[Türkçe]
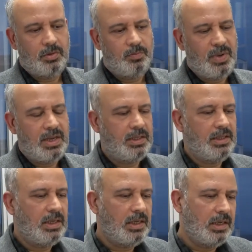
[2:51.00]

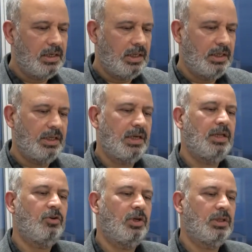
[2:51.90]
belediyelerle,
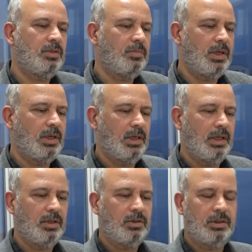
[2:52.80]
yerel
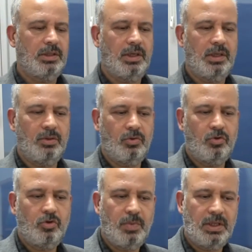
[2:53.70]
yönetimlerle, yere,
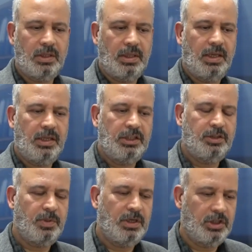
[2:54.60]
hükümetle
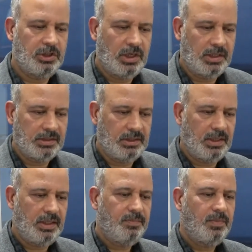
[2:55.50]
işbirliği
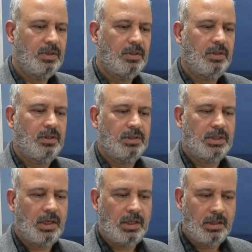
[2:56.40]
içerisinde
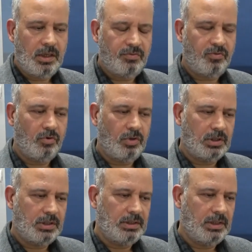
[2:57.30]
sağlanan
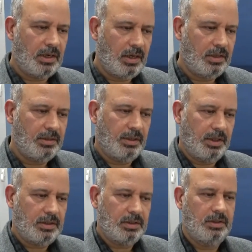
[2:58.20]
fonlardan
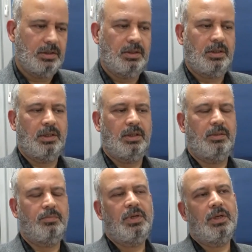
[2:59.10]
yararlanarak e,
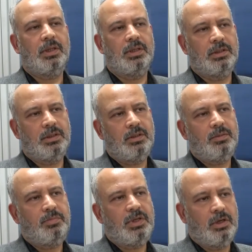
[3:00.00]
binalarını
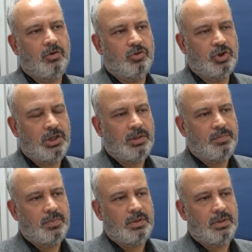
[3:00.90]
bir an önce
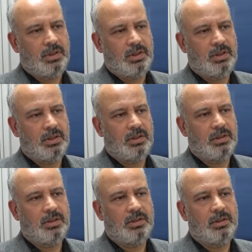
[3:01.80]
e,
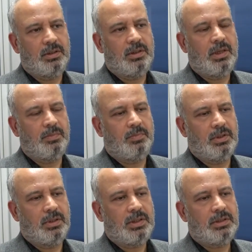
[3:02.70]
ne
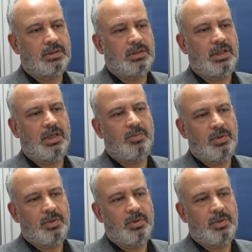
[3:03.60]
yapmalılar? İyi